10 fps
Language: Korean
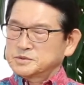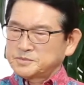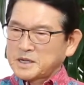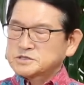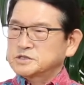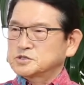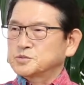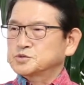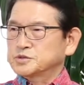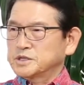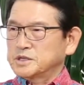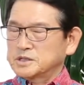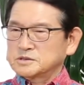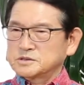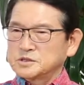그 백신 접종에
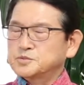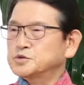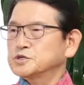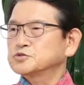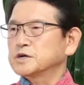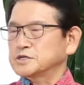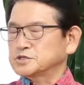그 협조해 준 것